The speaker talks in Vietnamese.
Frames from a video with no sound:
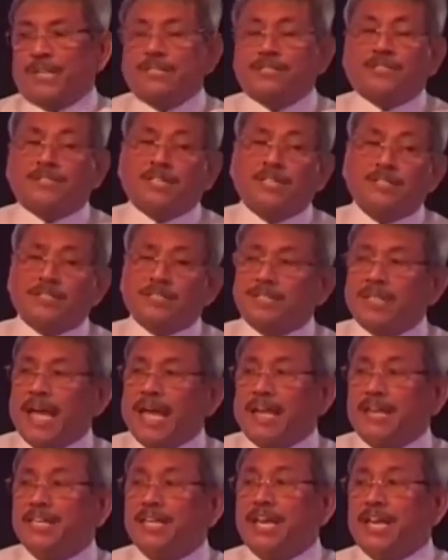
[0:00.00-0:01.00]
từ chức thì
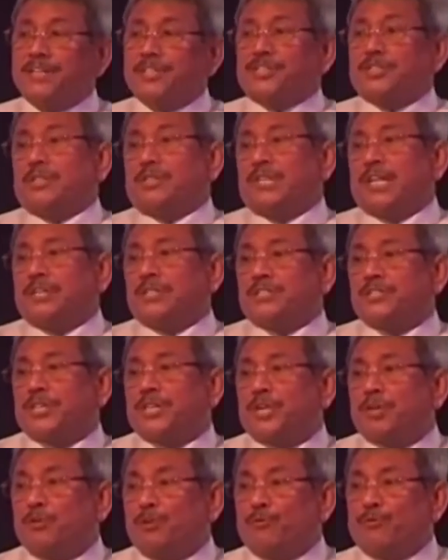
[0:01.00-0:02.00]
Chủ tịch Hạ viện sẽ
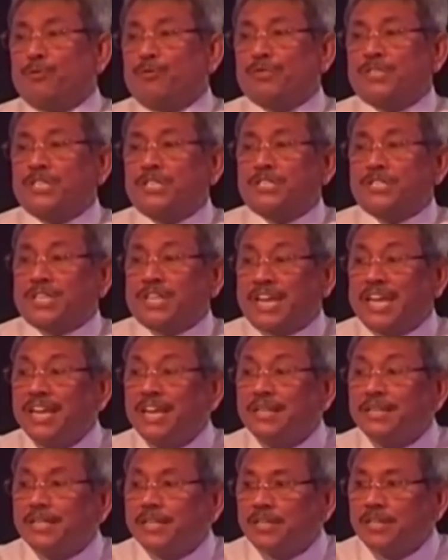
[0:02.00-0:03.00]
được bổ nhiệm làm
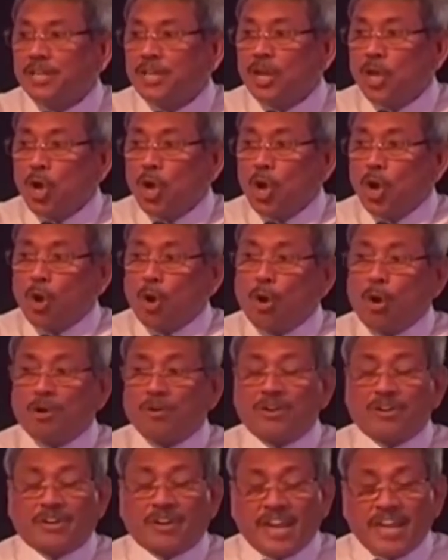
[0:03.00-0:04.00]
quyền Tổng thống.
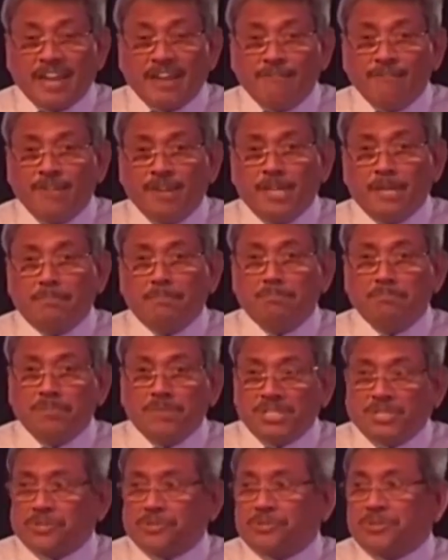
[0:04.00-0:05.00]
Quốc hội sẽ bỏ phiếu
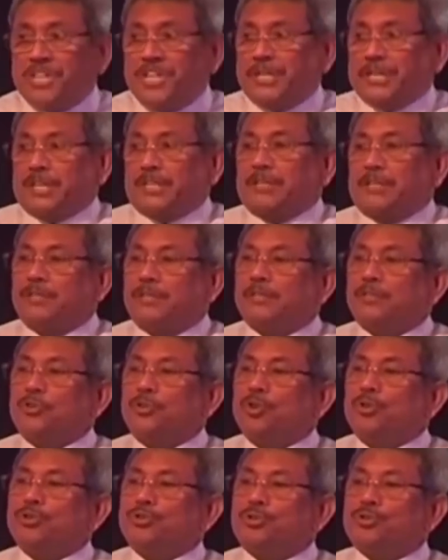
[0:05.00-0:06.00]
bầu Tổng thống mới
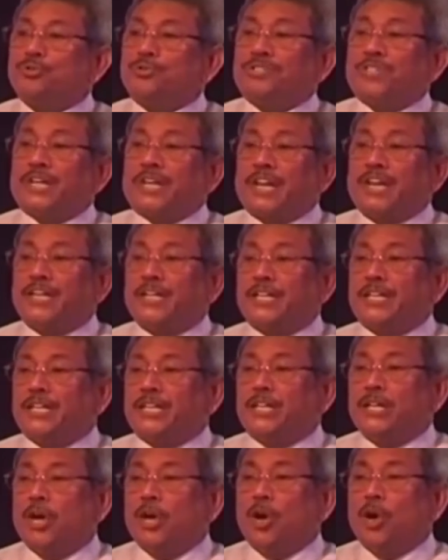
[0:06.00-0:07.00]
trong vòng một tháng.
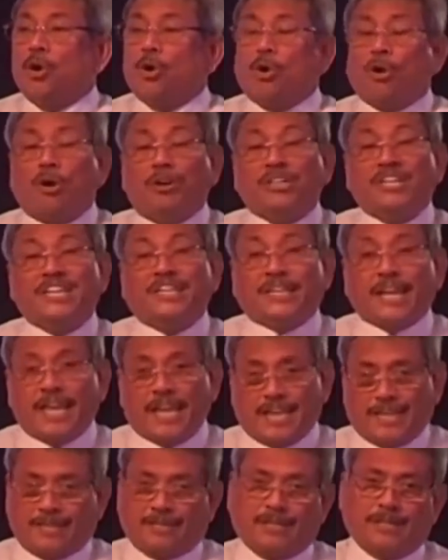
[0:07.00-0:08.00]
Ngày Chủ nhật,
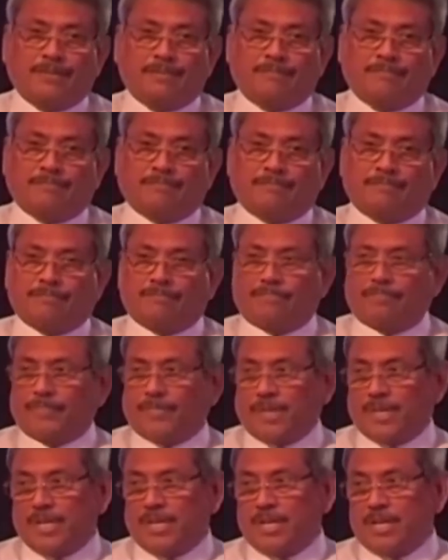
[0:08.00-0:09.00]
các nhà lãnh đạo biểu
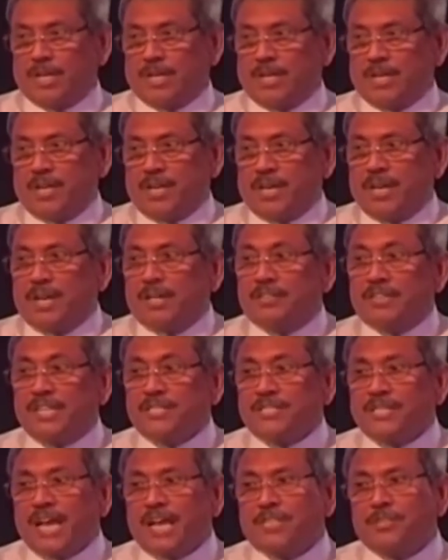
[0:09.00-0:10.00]
tình nói họ sẽ
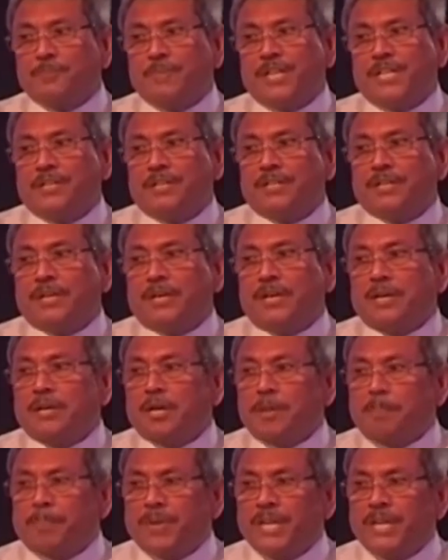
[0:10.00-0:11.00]
chiếm dinh thự của Tổng
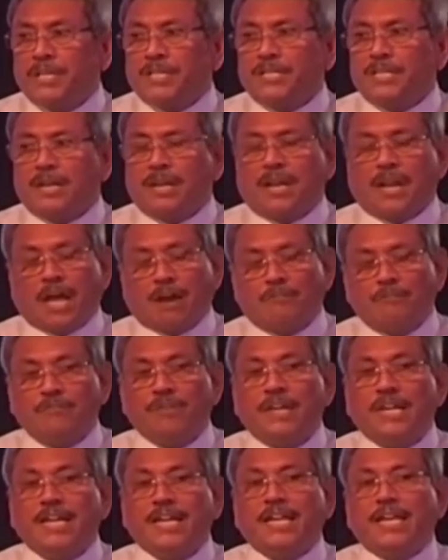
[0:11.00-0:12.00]
thống và Thủ tướng cho
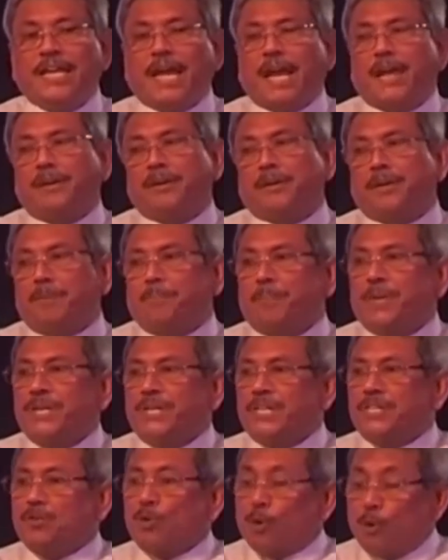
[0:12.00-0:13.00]
đến khi hai người này
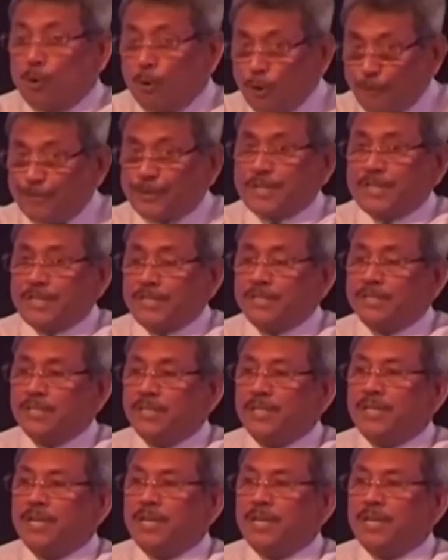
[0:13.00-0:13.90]
chịu rời nhiệm sở.